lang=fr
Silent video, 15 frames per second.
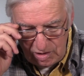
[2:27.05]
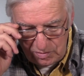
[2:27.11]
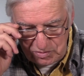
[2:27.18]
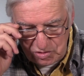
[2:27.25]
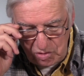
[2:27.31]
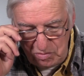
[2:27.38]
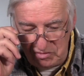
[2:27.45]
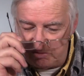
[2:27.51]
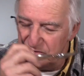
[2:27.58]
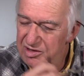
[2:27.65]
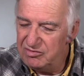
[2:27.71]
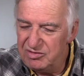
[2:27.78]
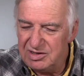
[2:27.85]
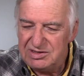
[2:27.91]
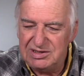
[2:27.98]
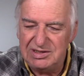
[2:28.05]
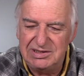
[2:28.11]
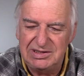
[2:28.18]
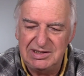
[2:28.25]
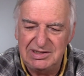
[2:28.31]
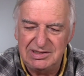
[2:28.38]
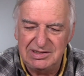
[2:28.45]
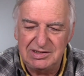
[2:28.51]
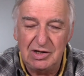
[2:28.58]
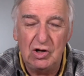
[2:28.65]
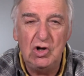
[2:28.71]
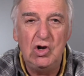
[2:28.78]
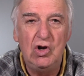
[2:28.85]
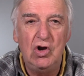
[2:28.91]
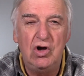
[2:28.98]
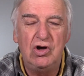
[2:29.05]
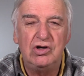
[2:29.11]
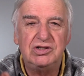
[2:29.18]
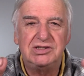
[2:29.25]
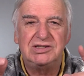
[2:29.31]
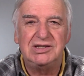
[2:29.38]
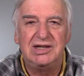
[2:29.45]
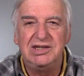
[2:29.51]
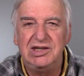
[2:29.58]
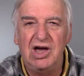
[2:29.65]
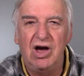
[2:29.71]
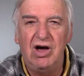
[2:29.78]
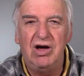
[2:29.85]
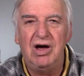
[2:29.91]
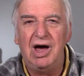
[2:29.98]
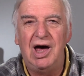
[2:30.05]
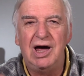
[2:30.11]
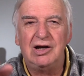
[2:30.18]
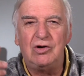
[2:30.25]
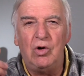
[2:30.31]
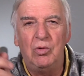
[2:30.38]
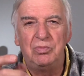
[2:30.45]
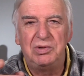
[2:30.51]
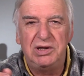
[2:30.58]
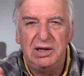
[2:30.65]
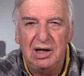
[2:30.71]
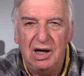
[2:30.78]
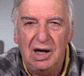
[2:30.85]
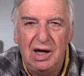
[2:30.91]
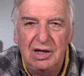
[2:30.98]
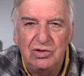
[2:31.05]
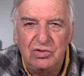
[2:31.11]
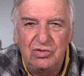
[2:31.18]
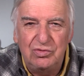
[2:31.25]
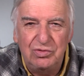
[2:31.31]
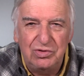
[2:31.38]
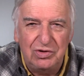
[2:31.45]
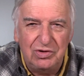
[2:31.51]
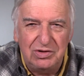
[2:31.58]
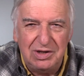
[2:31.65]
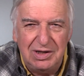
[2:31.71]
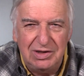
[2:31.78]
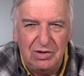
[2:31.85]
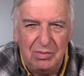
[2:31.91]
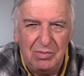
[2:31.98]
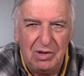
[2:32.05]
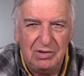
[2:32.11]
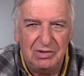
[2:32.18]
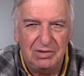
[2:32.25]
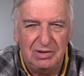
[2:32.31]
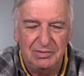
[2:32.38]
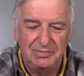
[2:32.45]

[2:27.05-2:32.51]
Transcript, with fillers: Psaume 20, verset 6. Le Seigneur accomplira toutes tes demandes.